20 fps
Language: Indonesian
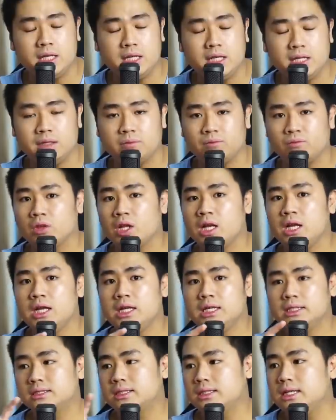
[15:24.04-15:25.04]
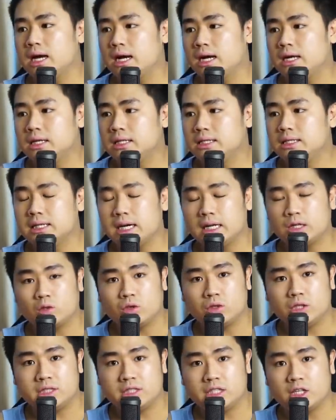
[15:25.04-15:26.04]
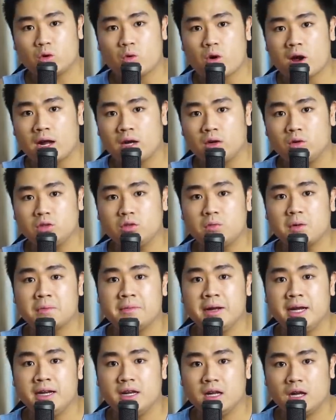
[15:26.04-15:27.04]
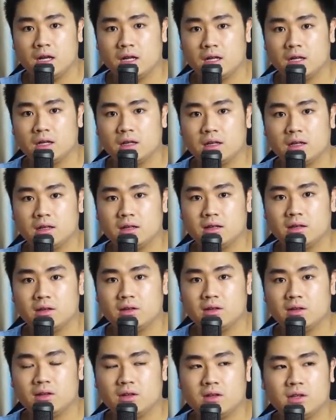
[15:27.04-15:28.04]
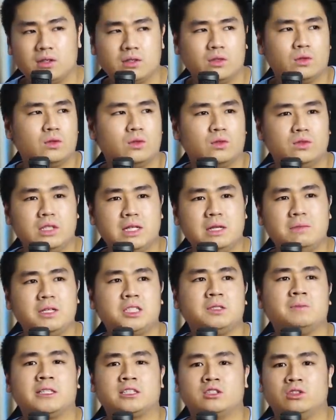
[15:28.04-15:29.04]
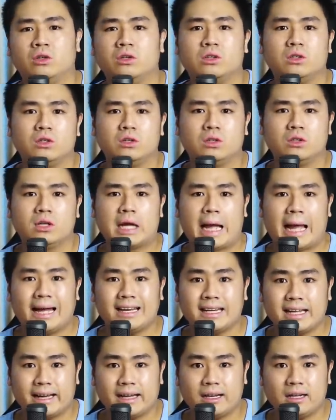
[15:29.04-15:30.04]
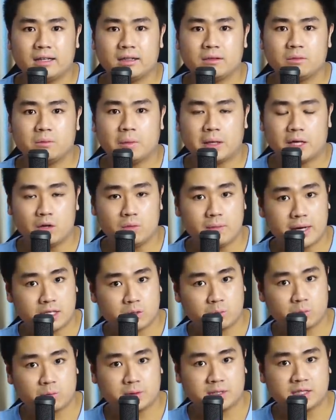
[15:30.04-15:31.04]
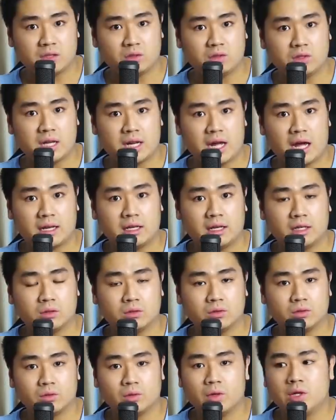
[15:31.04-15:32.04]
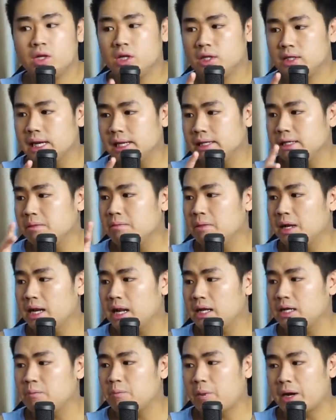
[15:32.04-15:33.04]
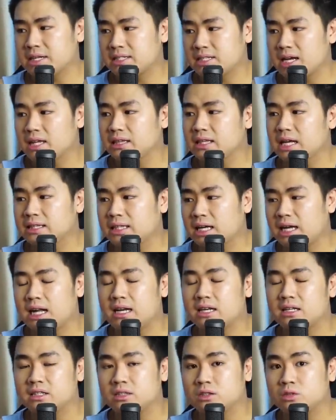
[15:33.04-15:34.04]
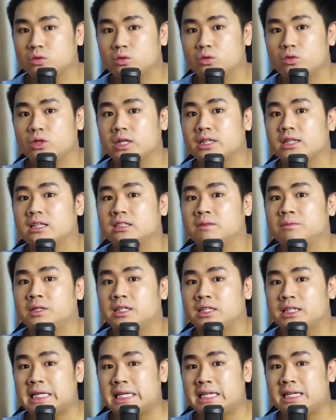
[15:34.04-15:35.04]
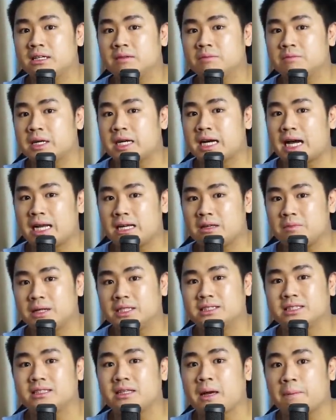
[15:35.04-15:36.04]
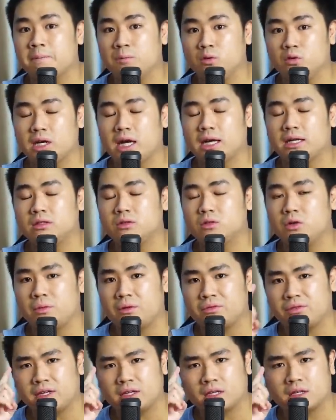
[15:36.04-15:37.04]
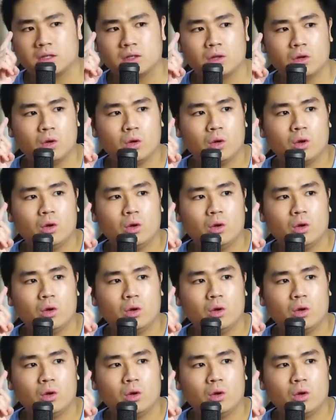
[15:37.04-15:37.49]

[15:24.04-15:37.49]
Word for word: yang lo beli, sedang dengan kondisi ruangan lu itu berbeda no, jadi mismatch tuh. Aneh kan? Padahal lu bayar 10% loh dari harga itu. Dan kembali lagi pada saat data color ini suruh kita mengkalibrat setiap bulan, gue berpikir,